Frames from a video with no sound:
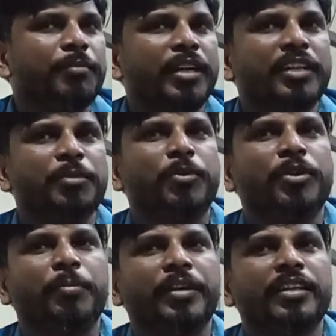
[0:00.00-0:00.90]
மெகதி
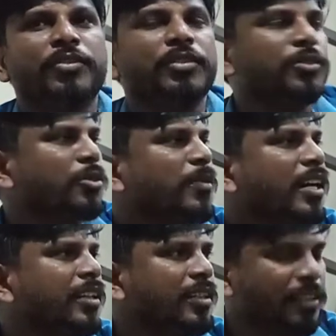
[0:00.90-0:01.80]
போகிற பெண்ணுக்கு வந்து ஒரு
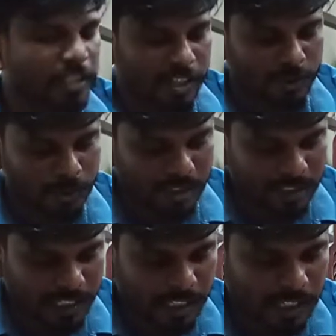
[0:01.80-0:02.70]
மாதிரி நிழலை கொடுக்குது
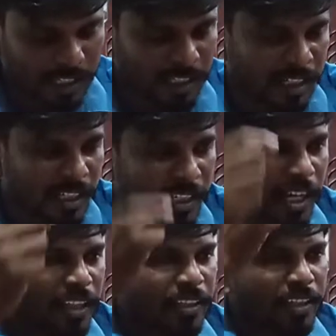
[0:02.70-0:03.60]
என்னென்னா
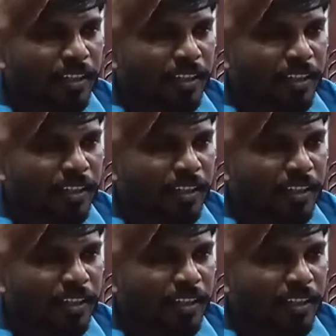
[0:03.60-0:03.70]
அந்த